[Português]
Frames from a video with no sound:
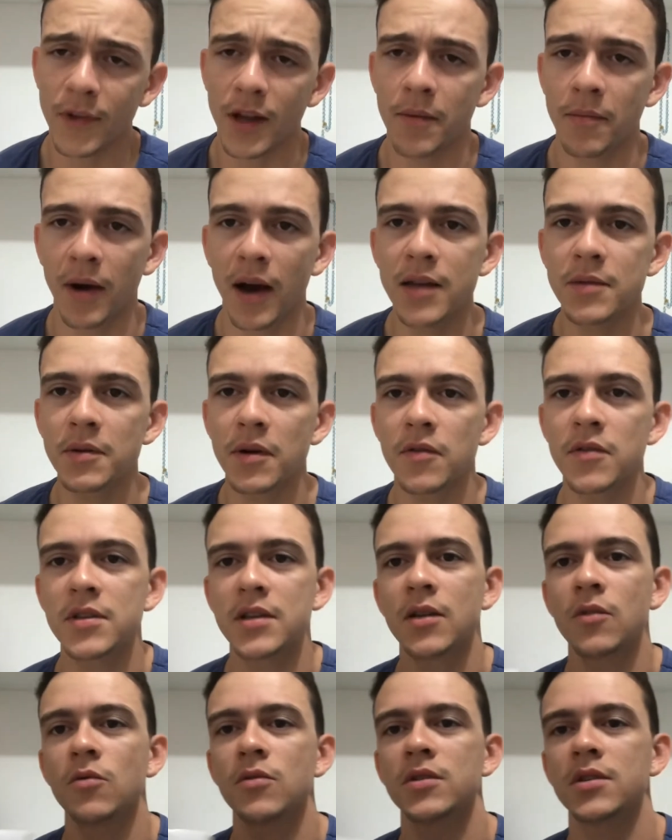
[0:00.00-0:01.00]
Mas para
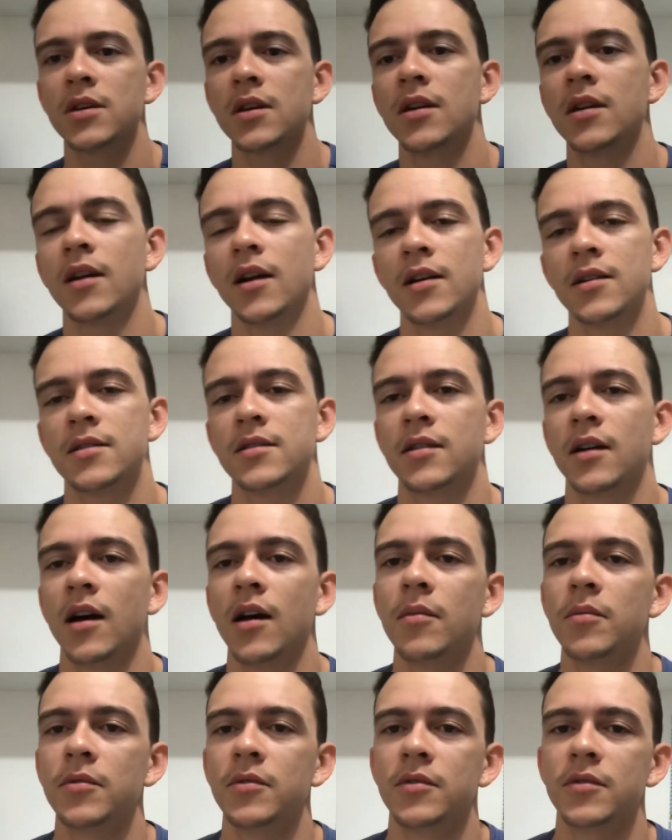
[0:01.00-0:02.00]
você conseguir criar esse
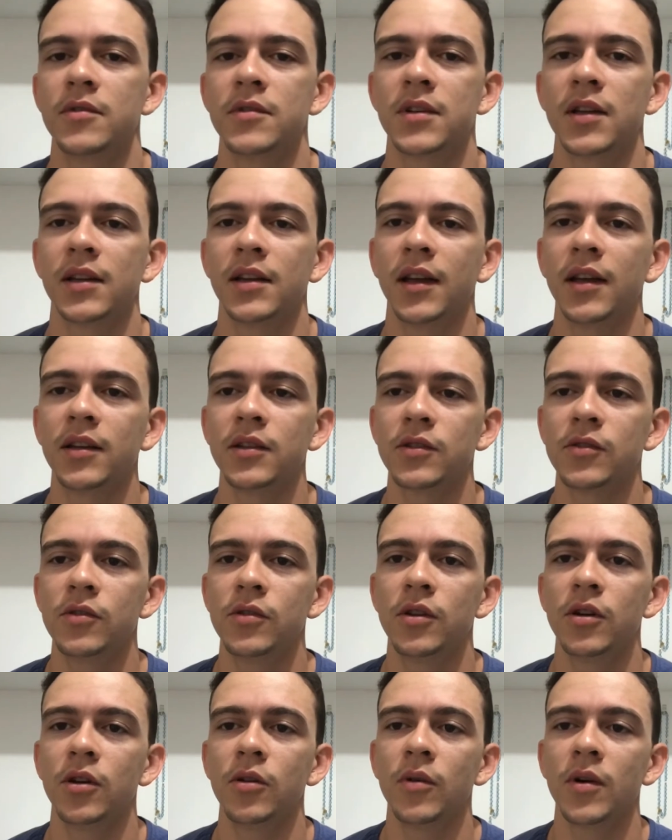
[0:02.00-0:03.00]
hábito, você tem que
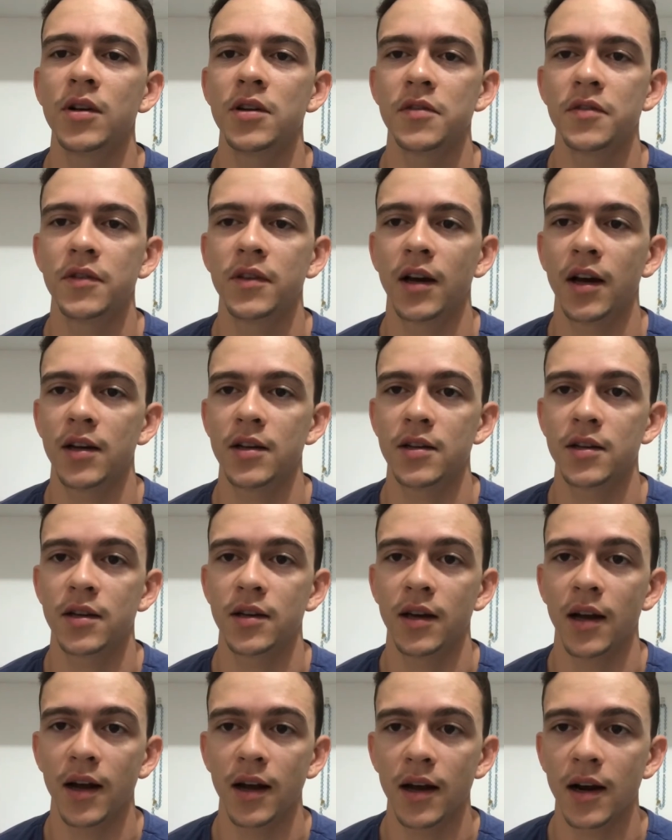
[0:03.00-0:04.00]
escolher uma atividade que
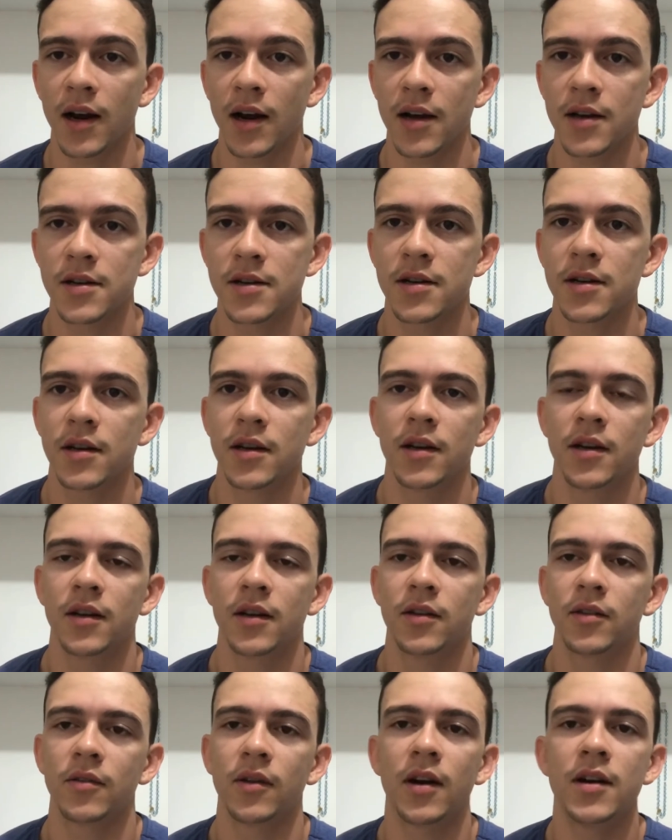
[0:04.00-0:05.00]
lhe agrade.
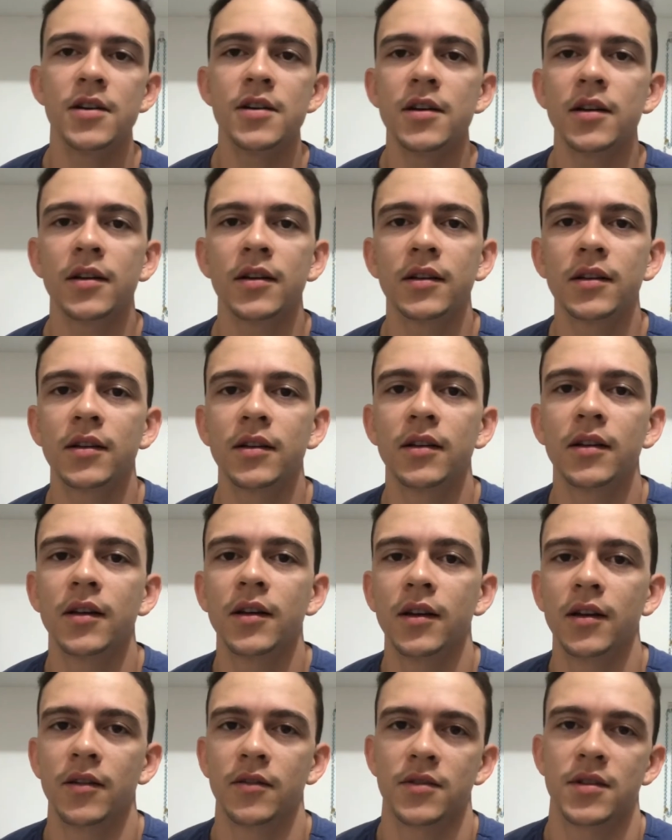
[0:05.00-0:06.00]
Não adianta.
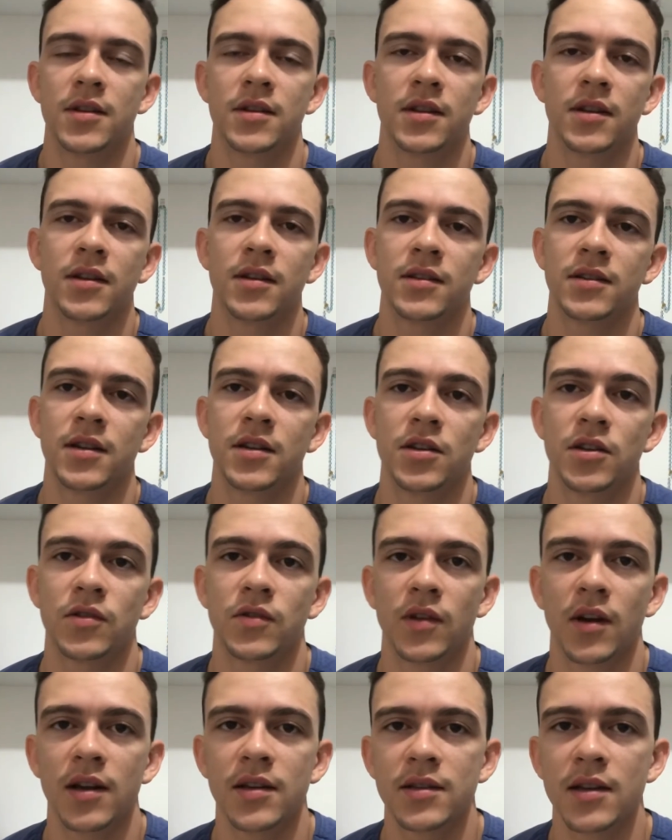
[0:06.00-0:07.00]
Você ter, sentir
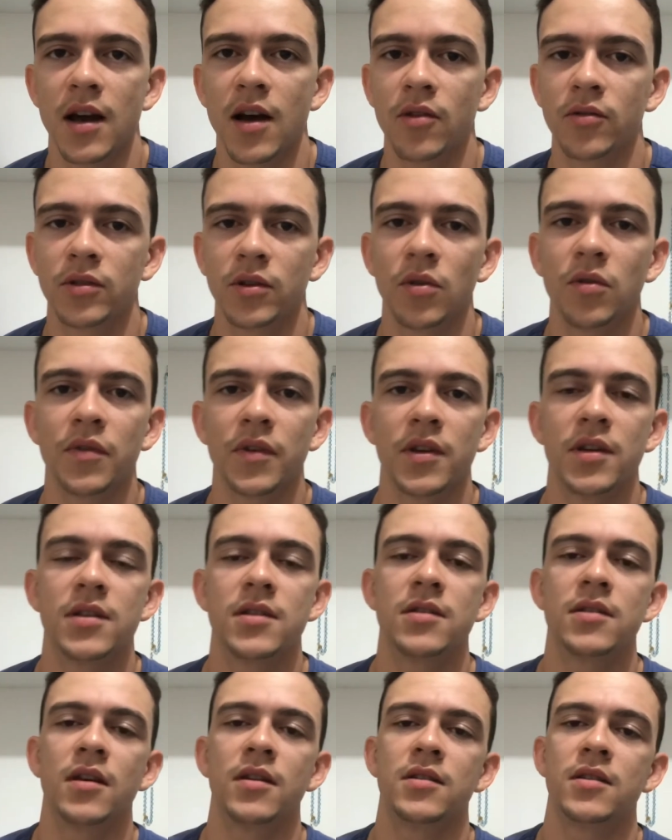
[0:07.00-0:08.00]
só nessa, ah, eu tenho que fazer
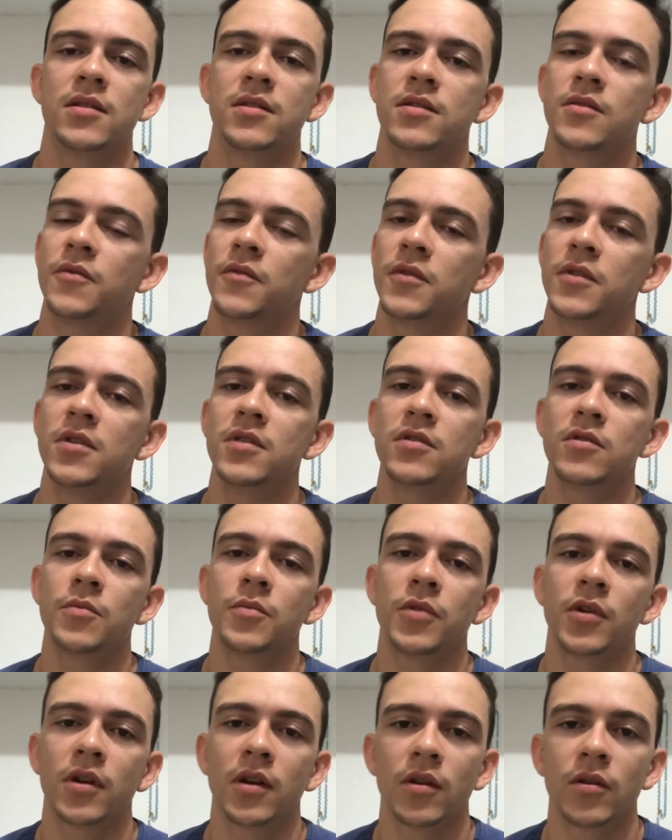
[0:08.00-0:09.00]
esse exercício físico
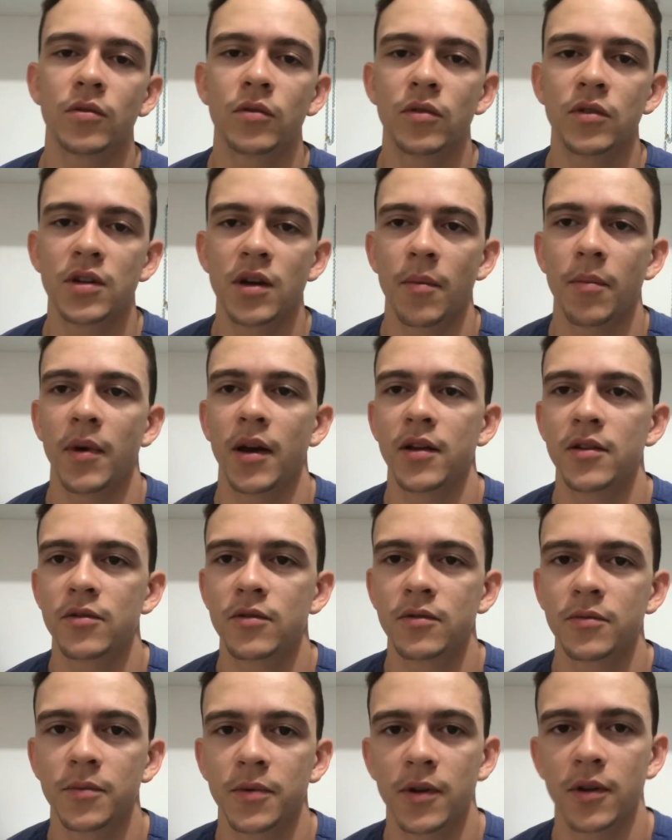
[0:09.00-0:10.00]
porque eu tô
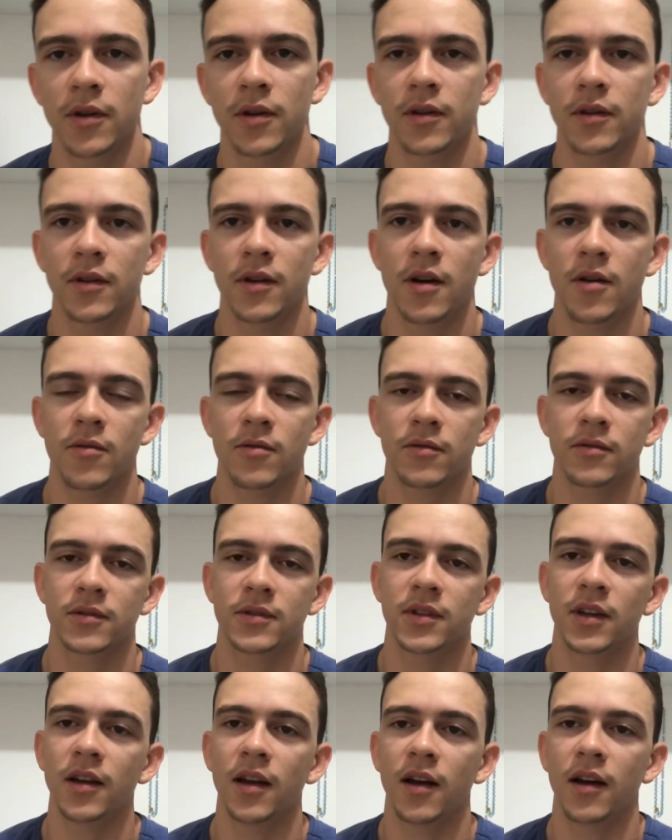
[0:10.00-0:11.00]
diabético, porque,
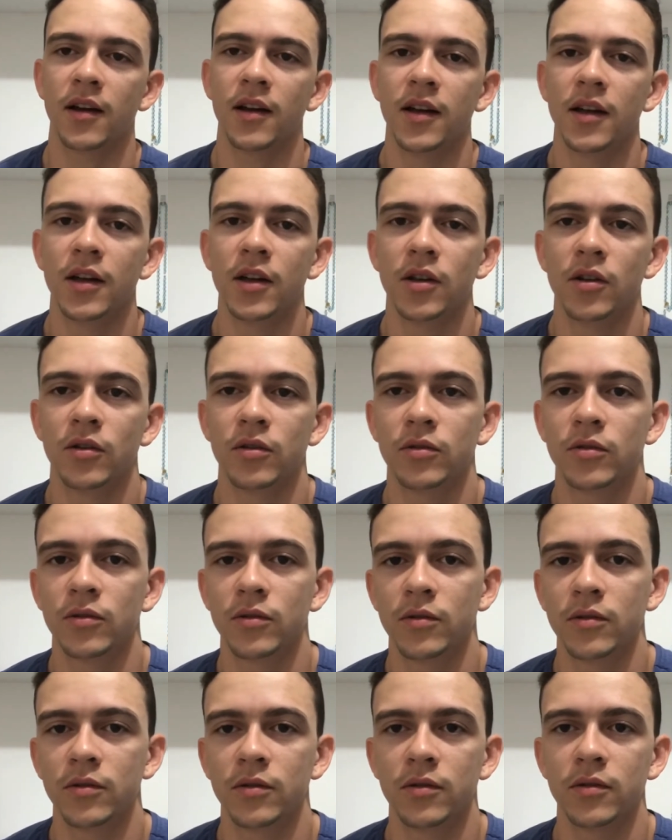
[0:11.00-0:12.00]
sei lá, eu
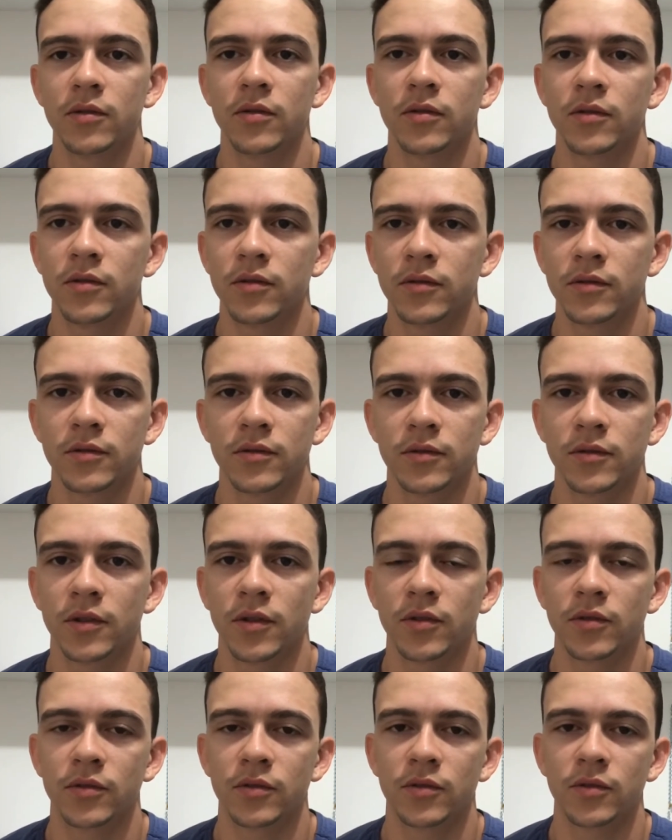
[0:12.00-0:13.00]
tô,
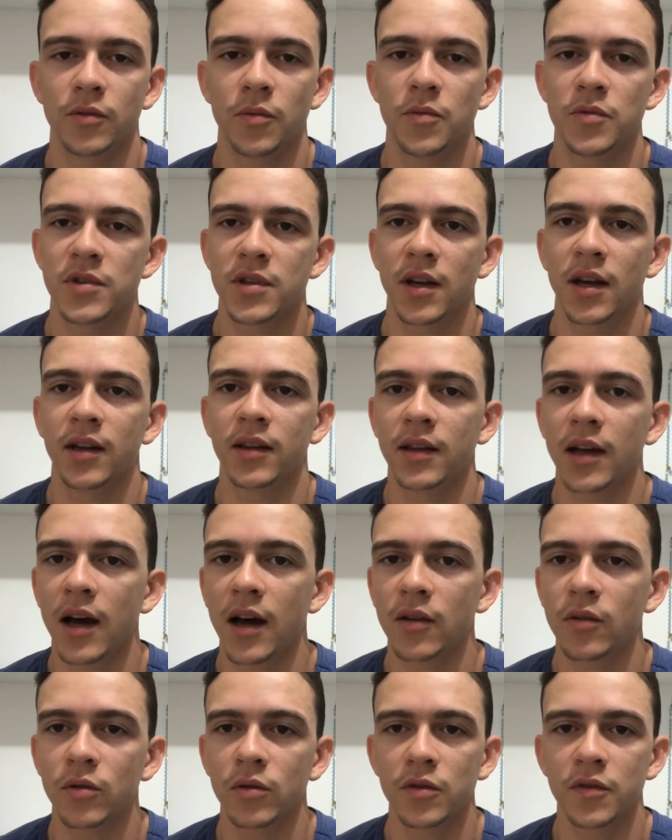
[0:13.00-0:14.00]
no tô muito
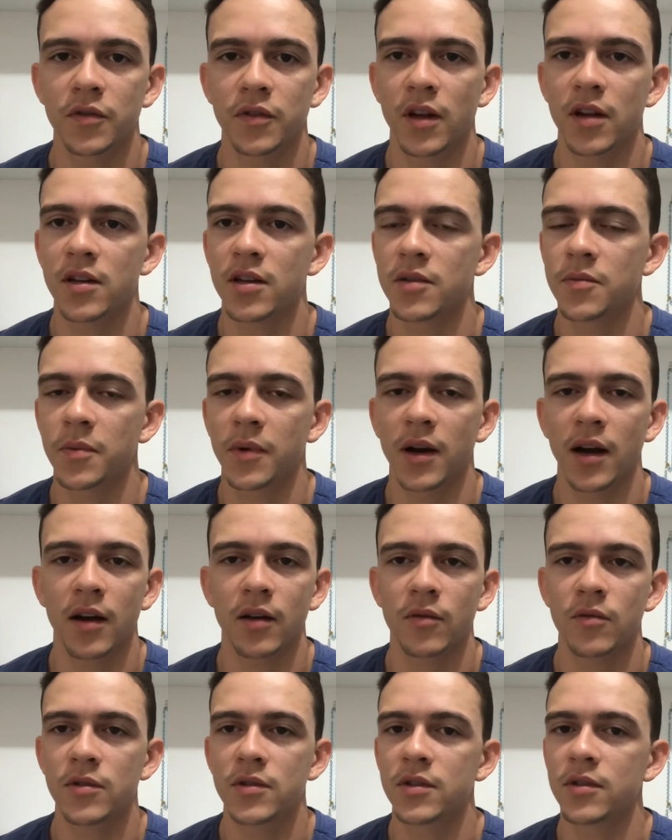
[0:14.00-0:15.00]
sedentário, tô com dificuldade de respirar,
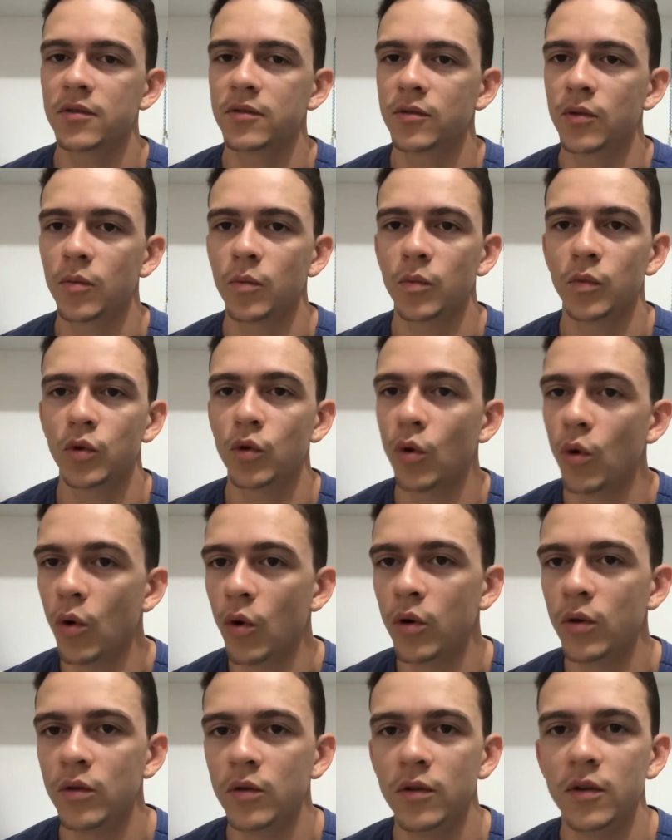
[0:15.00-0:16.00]
não consigo, tô muito
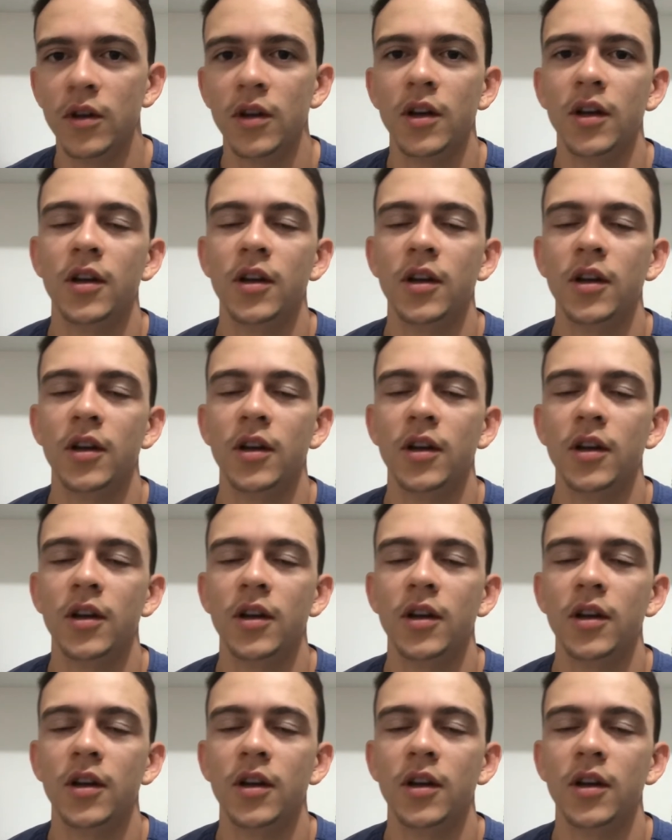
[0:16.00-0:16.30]
gordo,